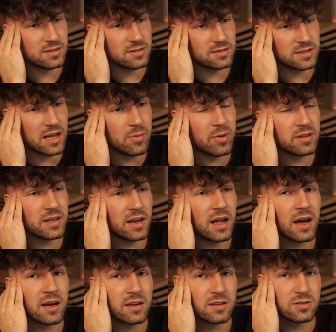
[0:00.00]
selber in der
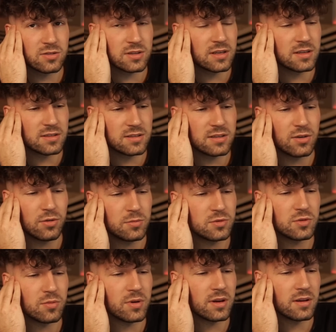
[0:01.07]
Lage dazu sein, das Tier
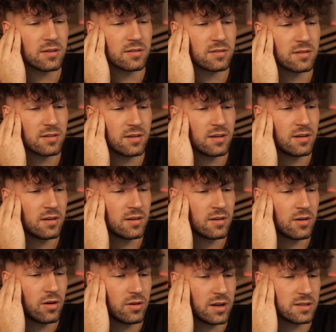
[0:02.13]
umzubringen.
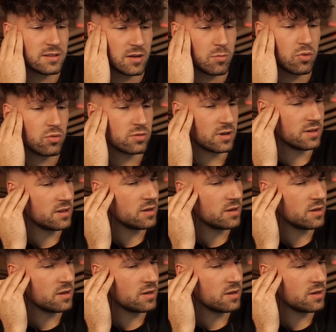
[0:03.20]
Und das ist der Punkt, an